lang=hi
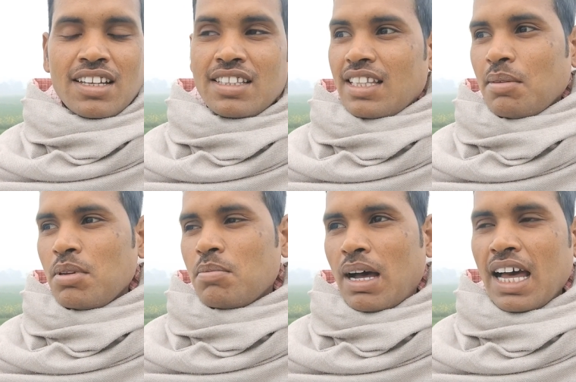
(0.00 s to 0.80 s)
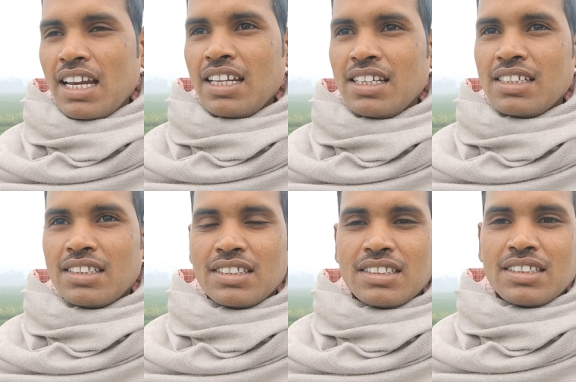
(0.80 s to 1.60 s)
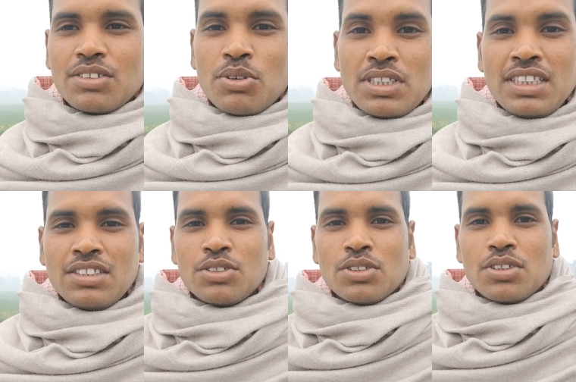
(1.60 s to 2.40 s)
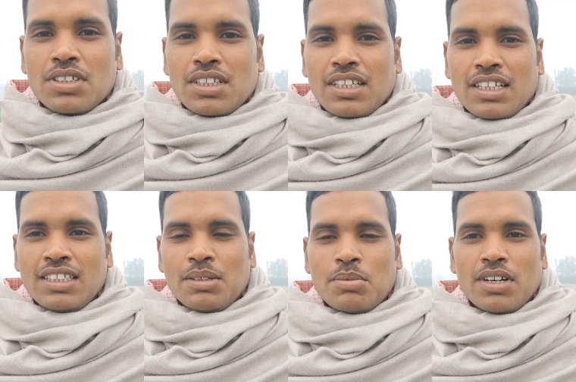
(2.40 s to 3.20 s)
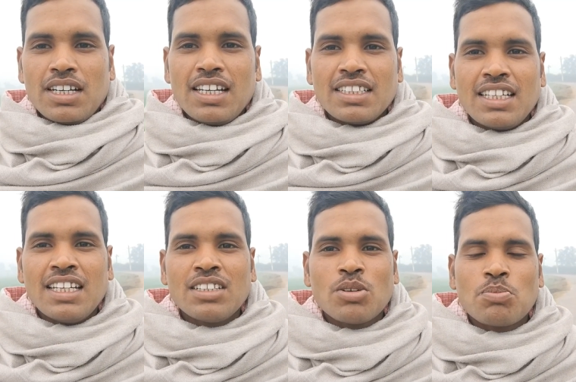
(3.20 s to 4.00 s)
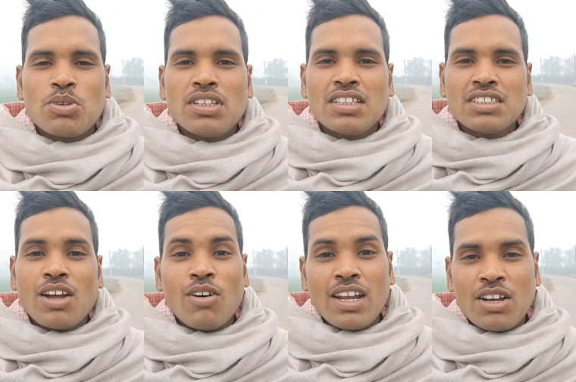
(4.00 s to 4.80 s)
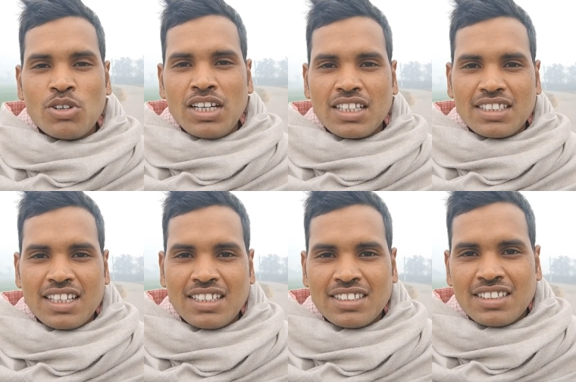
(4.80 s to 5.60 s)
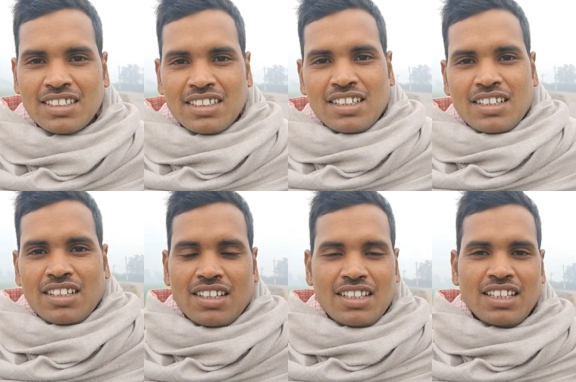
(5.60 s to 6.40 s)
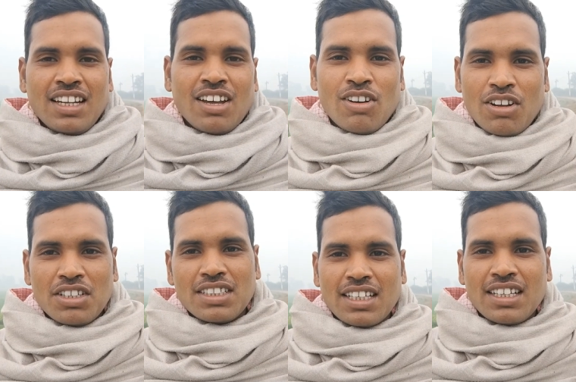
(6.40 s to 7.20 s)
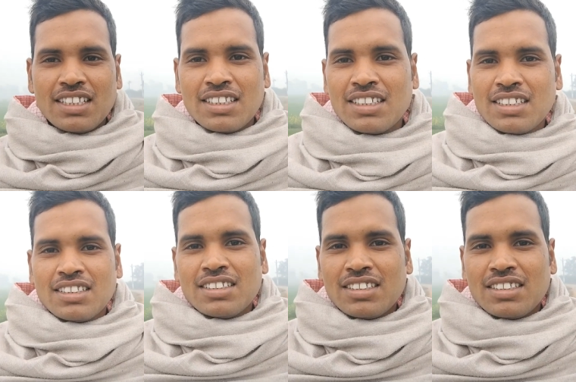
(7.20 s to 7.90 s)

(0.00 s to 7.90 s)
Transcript: कितना भी भारी कोई चीज़ हो लेकिन जब करने लगते हैं तो पूरी तरह से हौला होने लगता है और धीरे धीरे हौला हो जाता है